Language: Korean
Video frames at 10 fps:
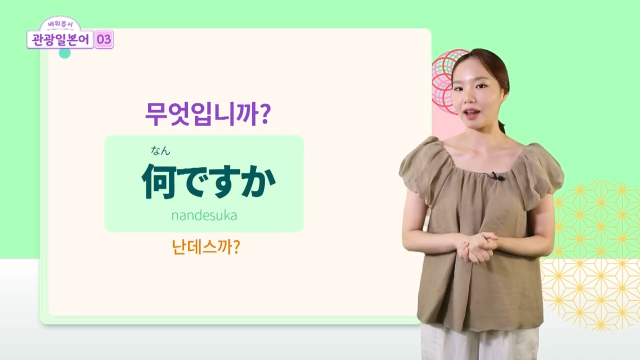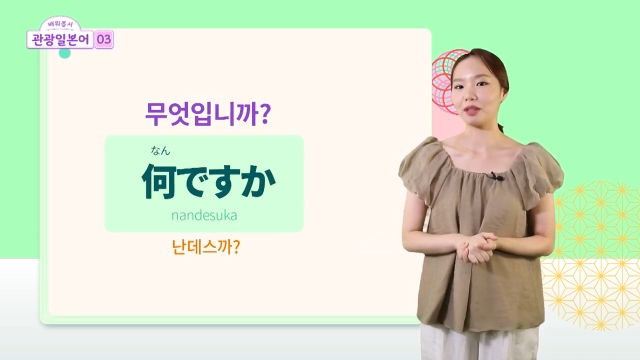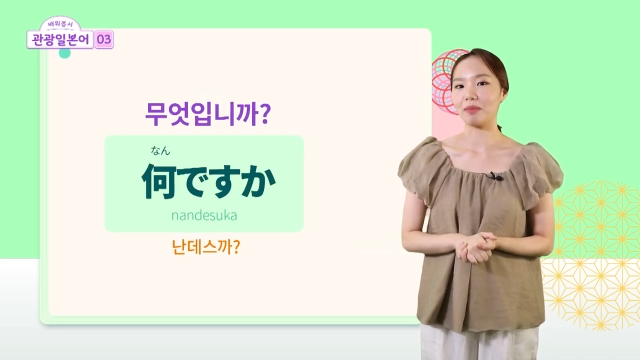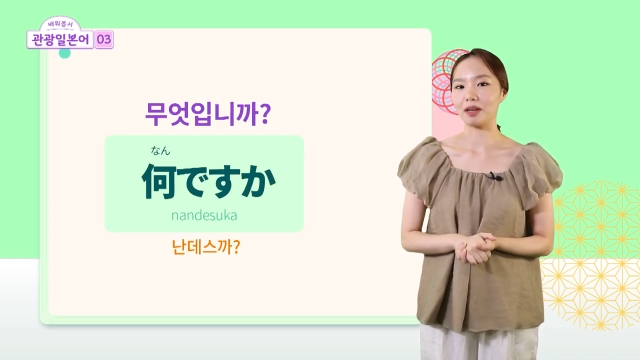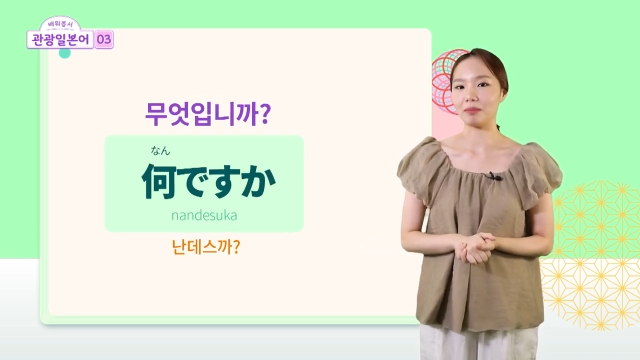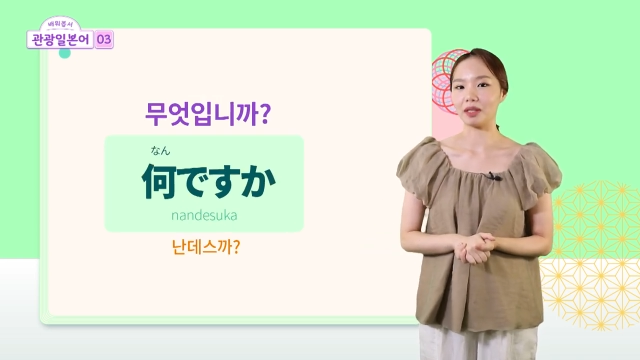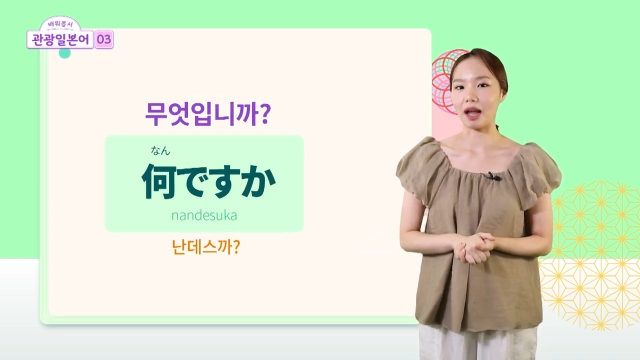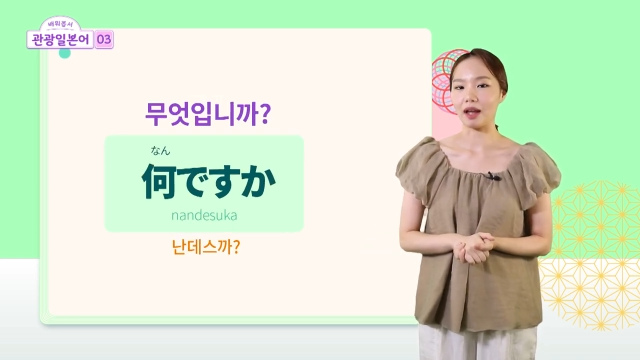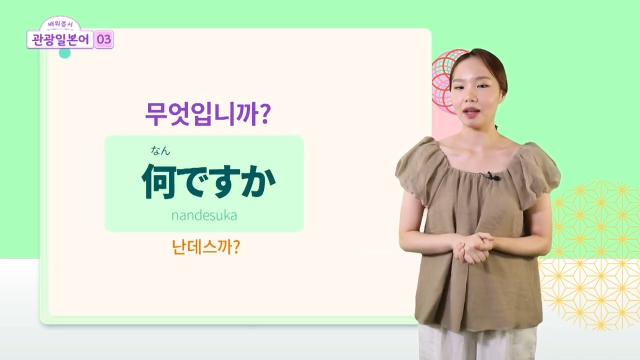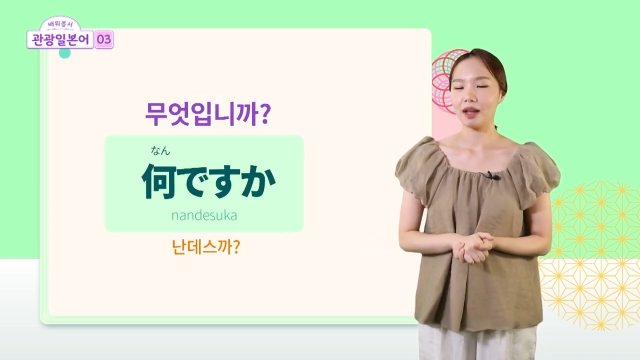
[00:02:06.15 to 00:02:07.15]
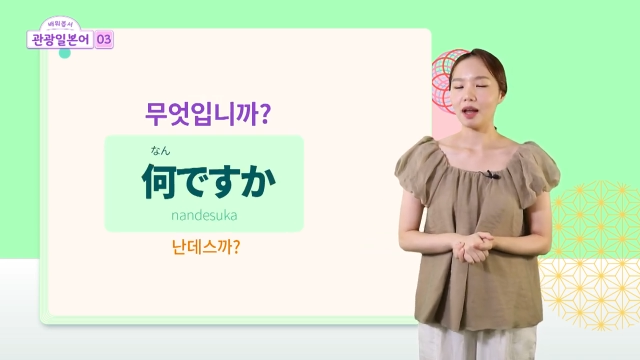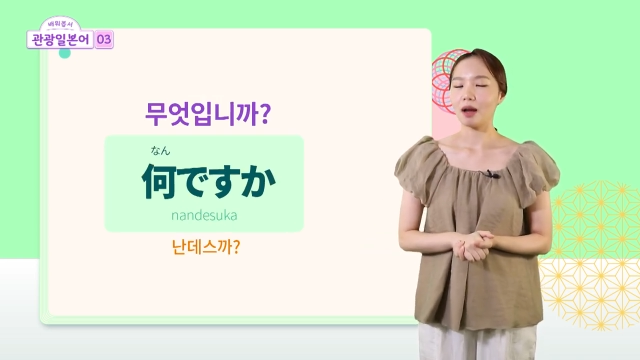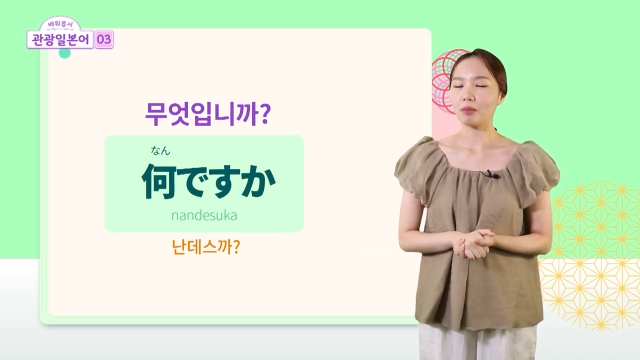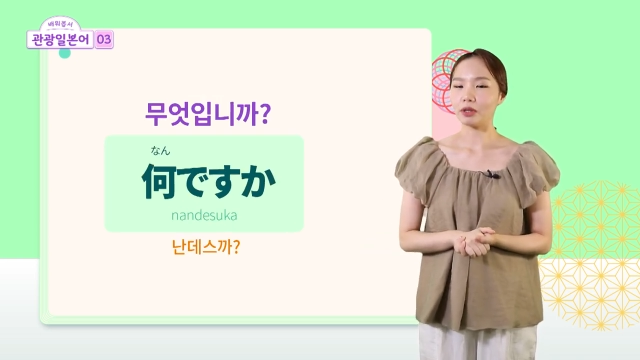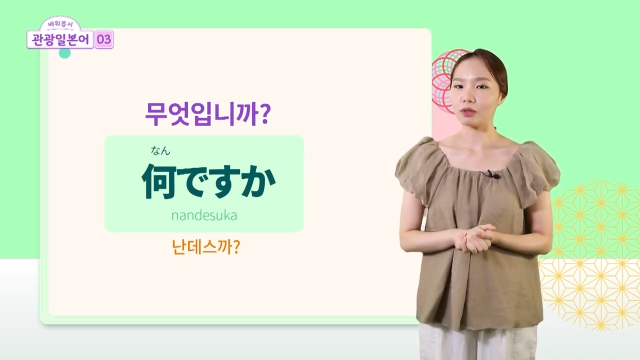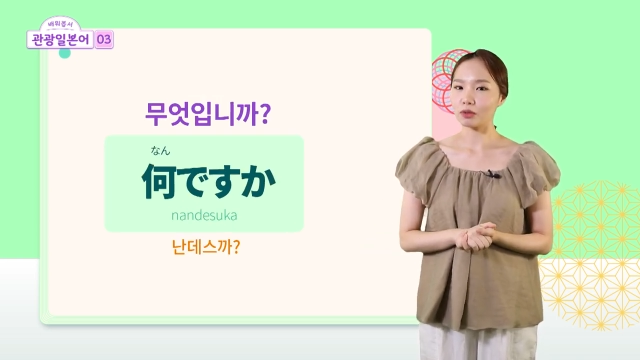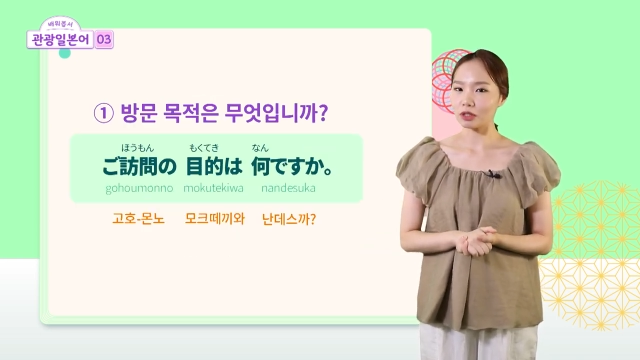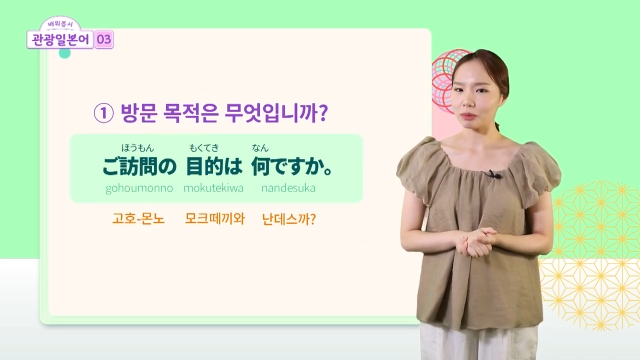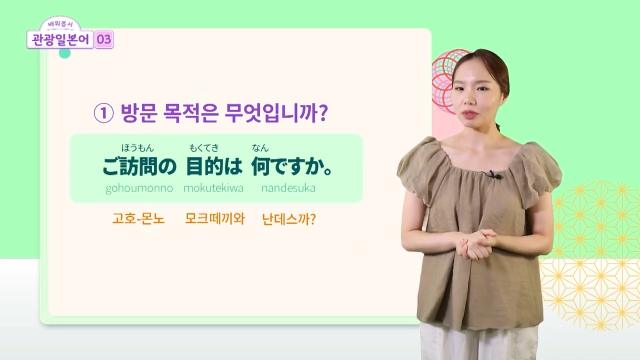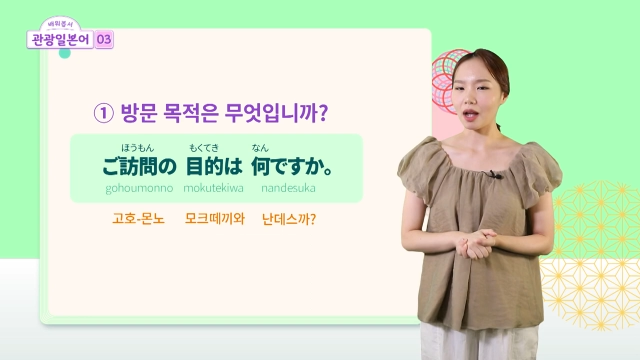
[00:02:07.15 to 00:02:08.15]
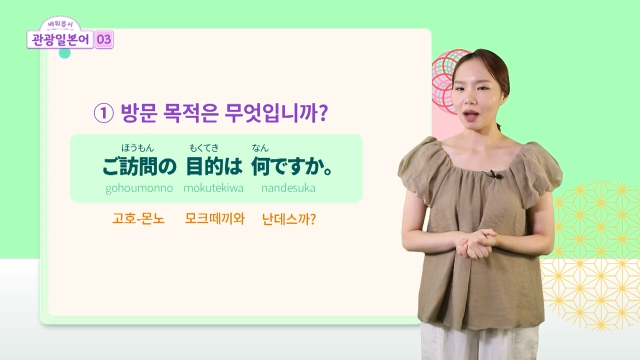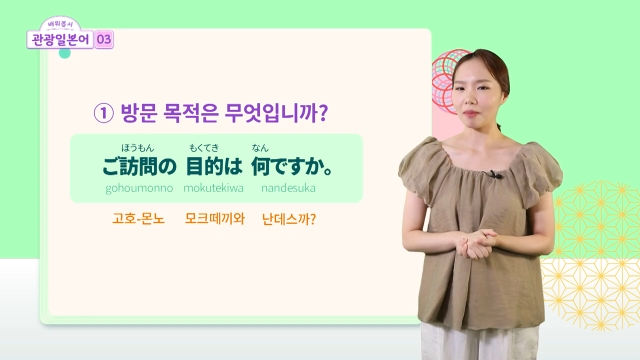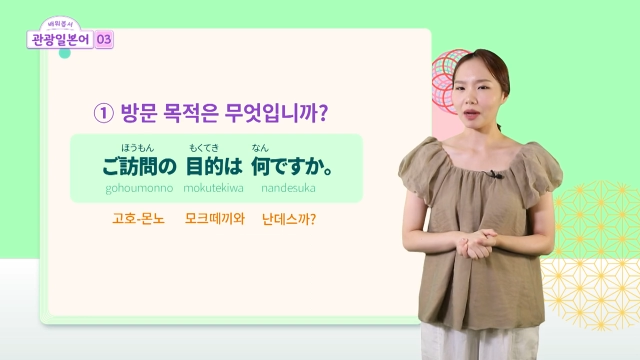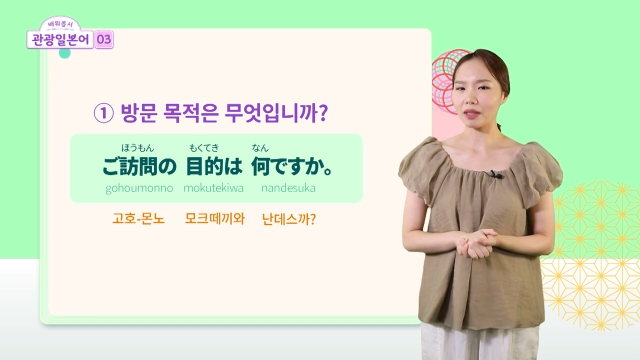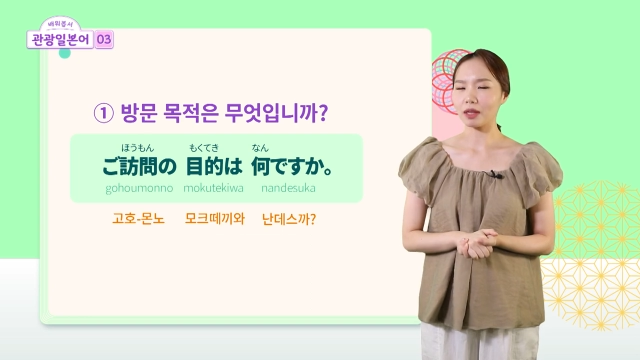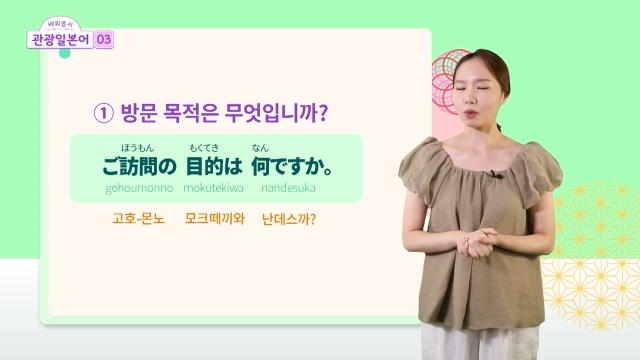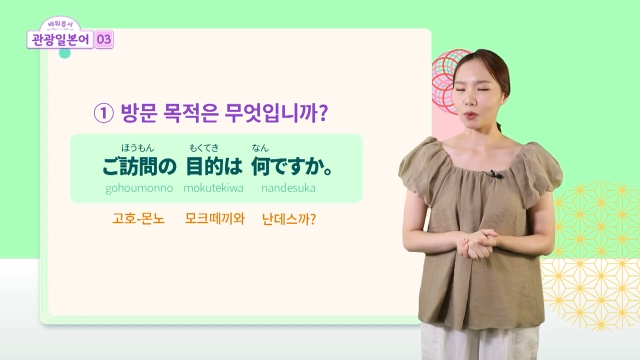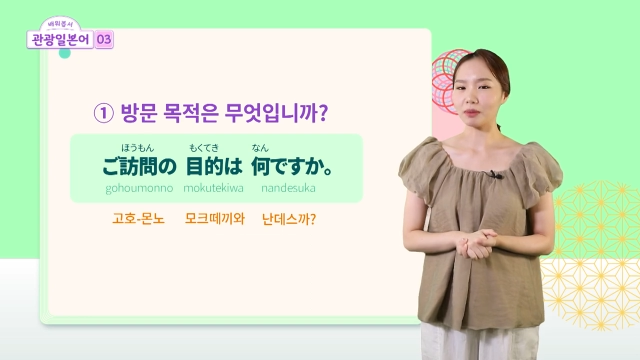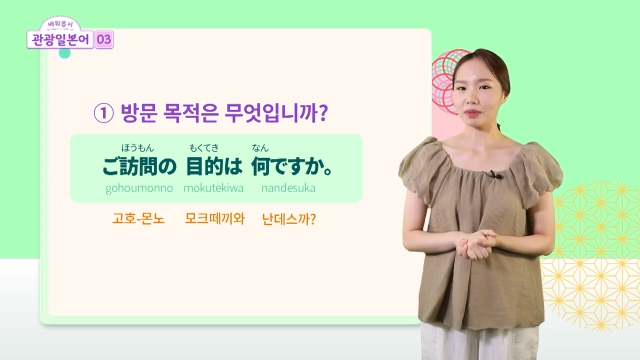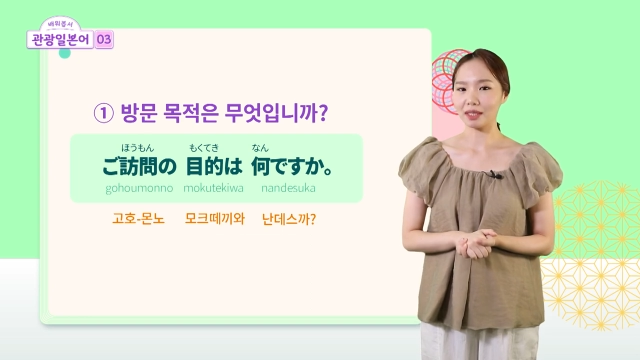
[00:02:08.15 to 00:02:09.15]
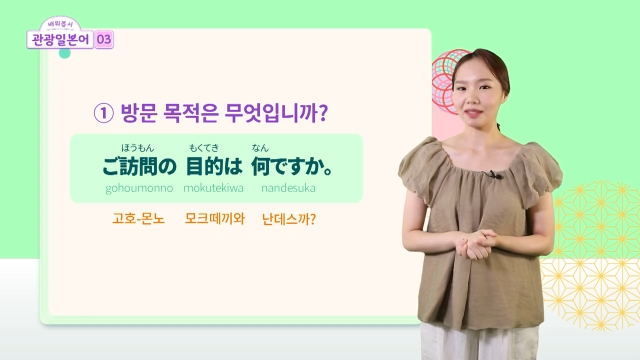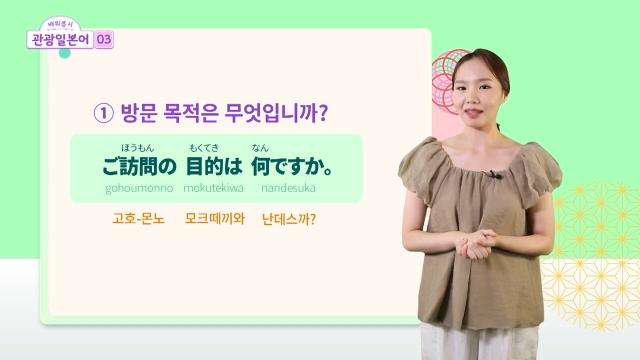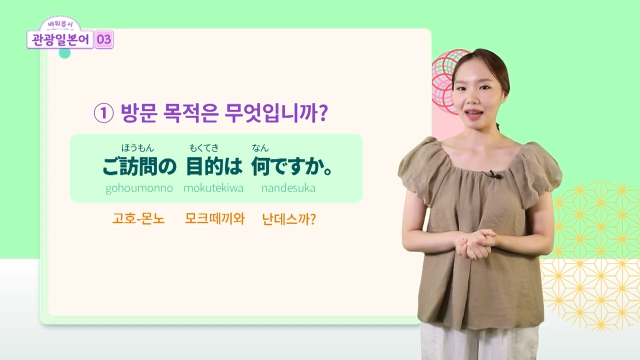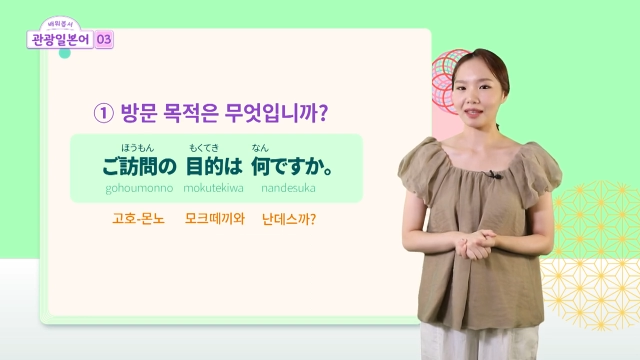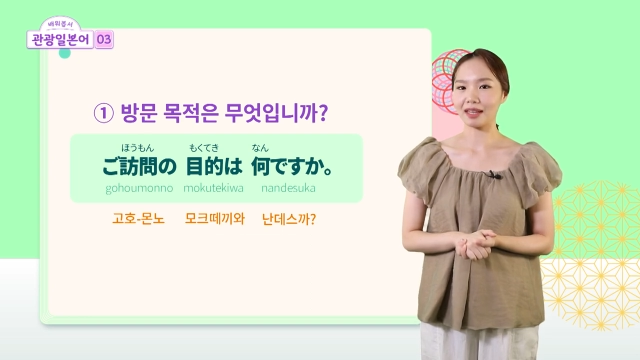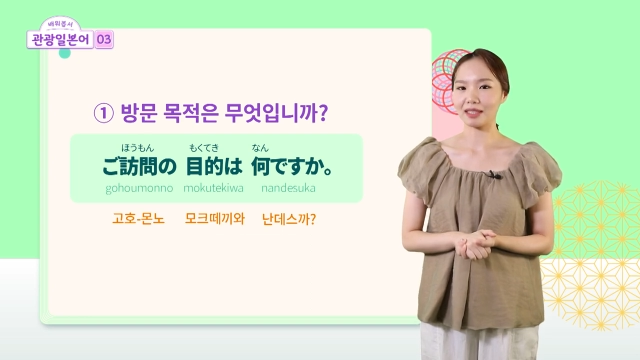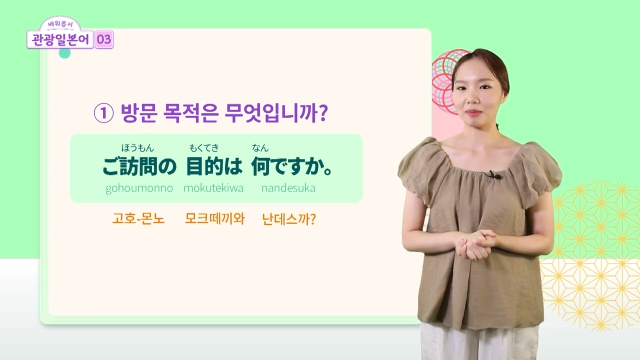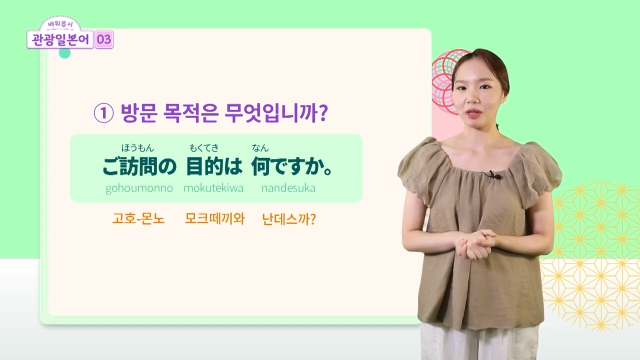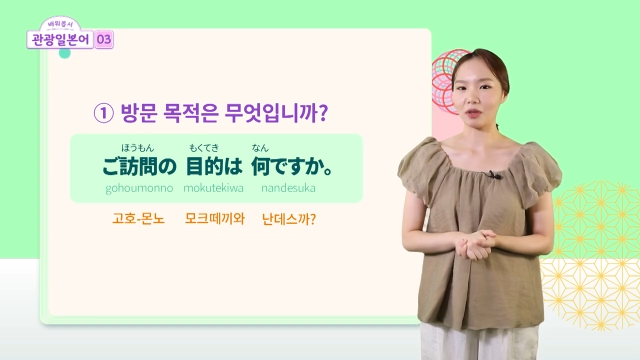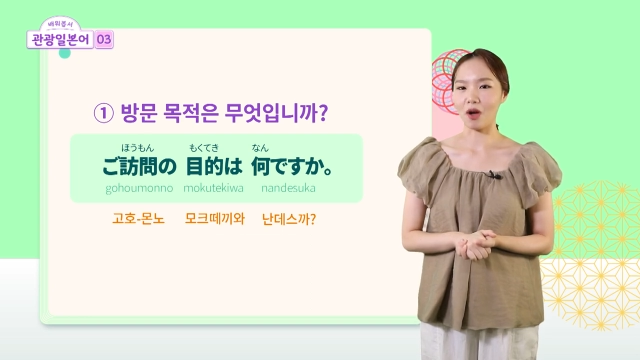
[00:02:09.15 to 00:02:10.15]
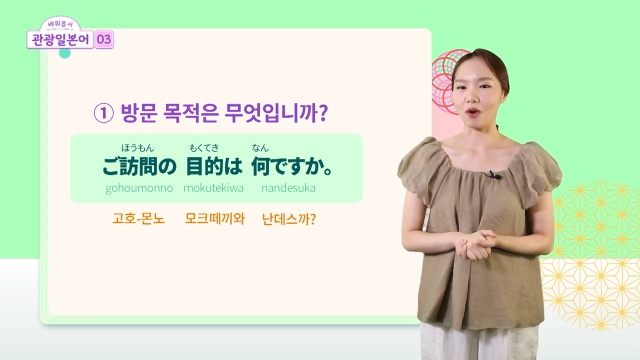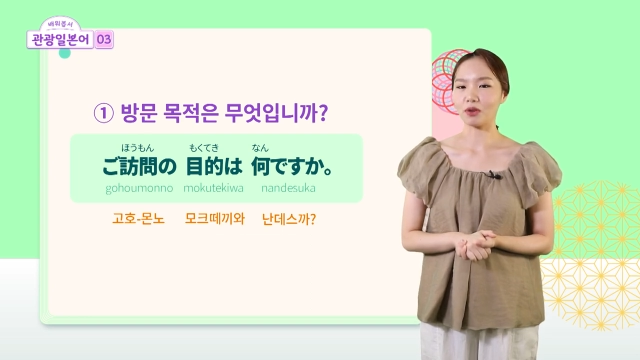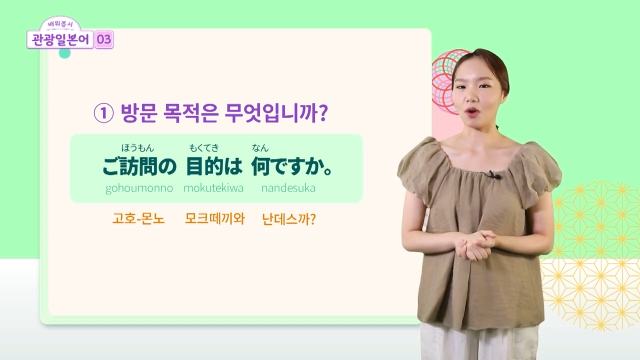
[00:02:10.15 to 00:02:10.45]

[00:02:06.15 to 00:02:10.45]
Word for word: 라는 말입니다 뭐 입국 심사관마다 조금씩은 다르겠지만요.